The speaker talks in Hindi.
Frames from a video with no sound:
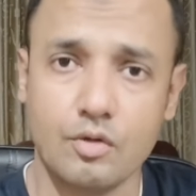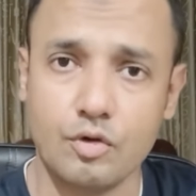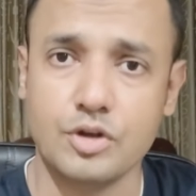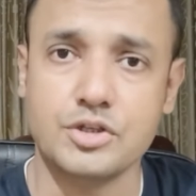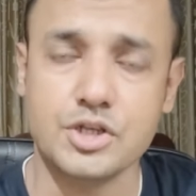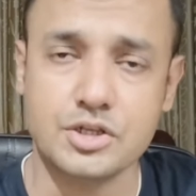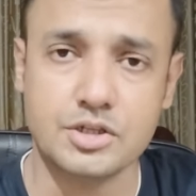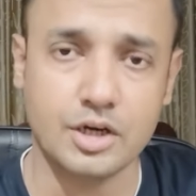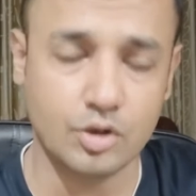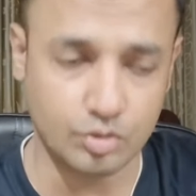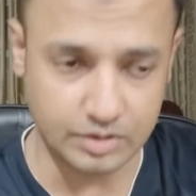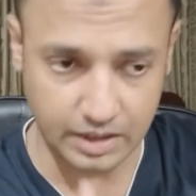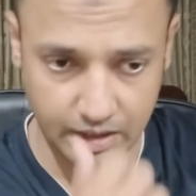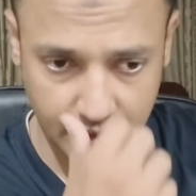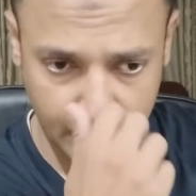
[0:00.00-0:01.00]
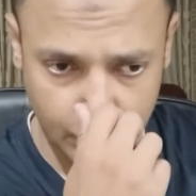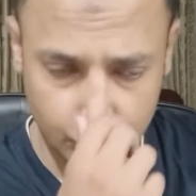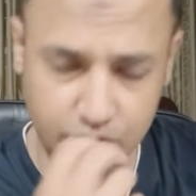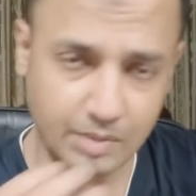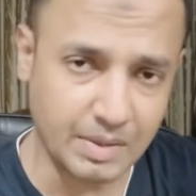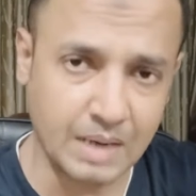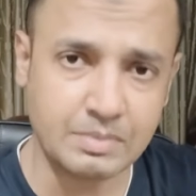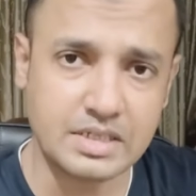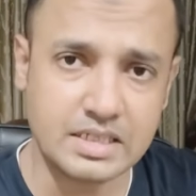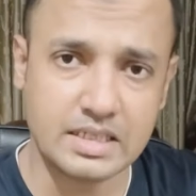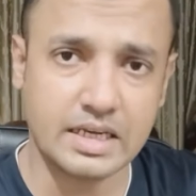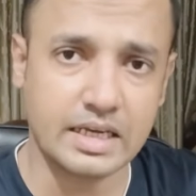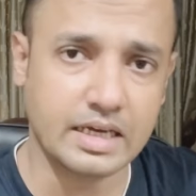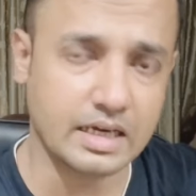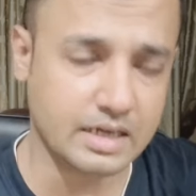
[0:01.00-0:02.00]
वो रजिस्टर्ड होता है तो तमाम
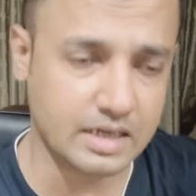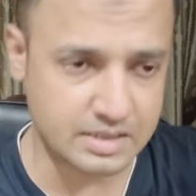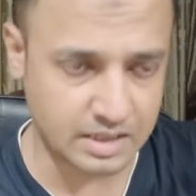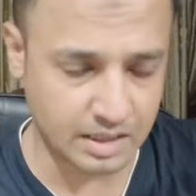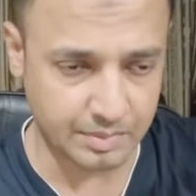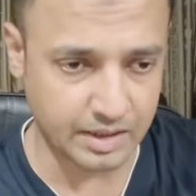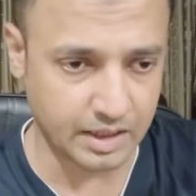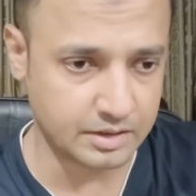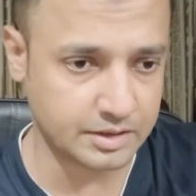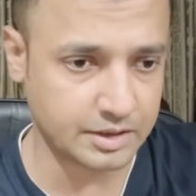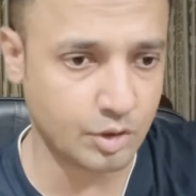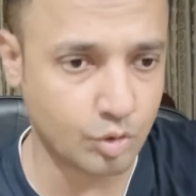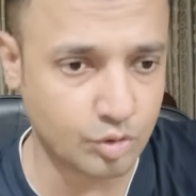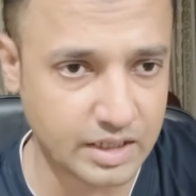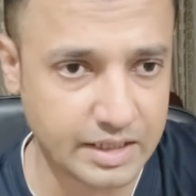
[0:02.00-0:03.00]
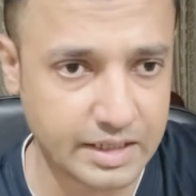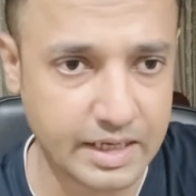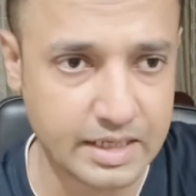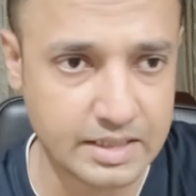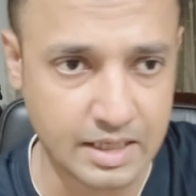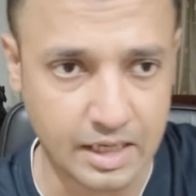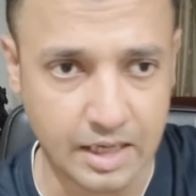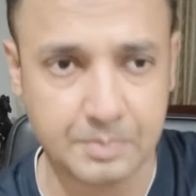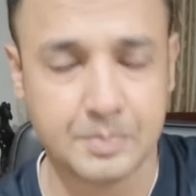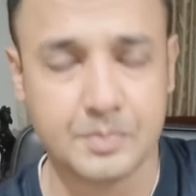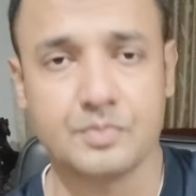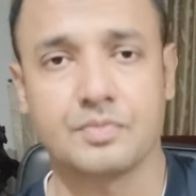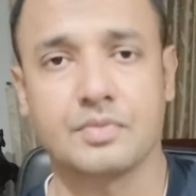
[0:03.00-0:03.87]
चीज़ें निकल कर सामने आती हैं होता ये कि जनाब